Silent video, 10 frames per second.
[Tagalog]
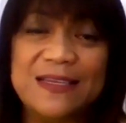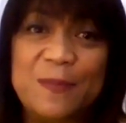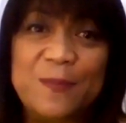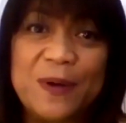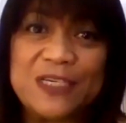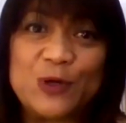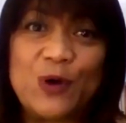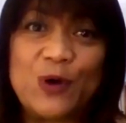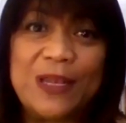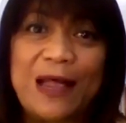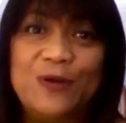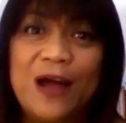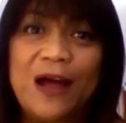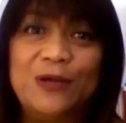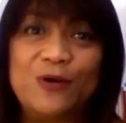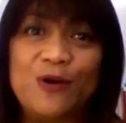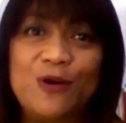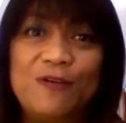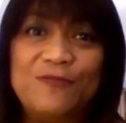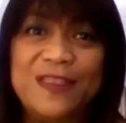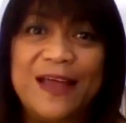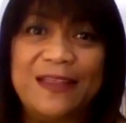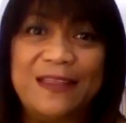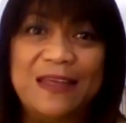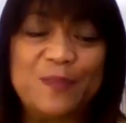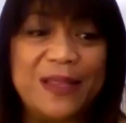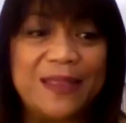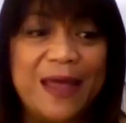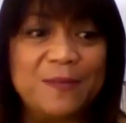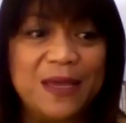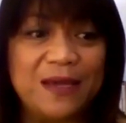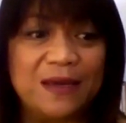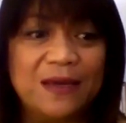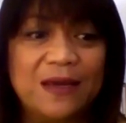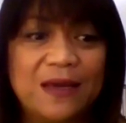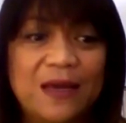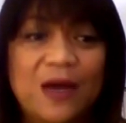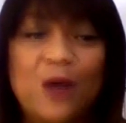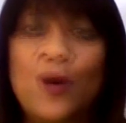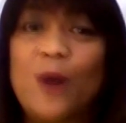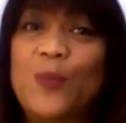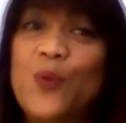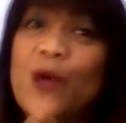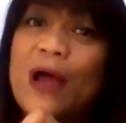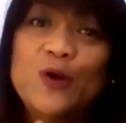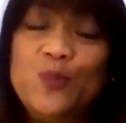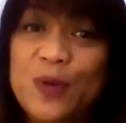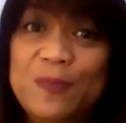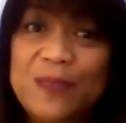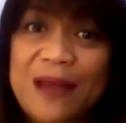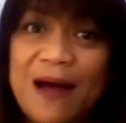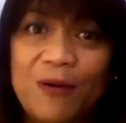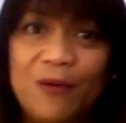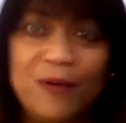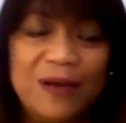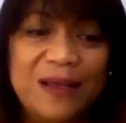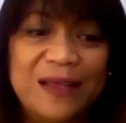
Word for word: sa depresyon, lalo na ngayong COVID-19 pandemic, huwag po kayong bibitaw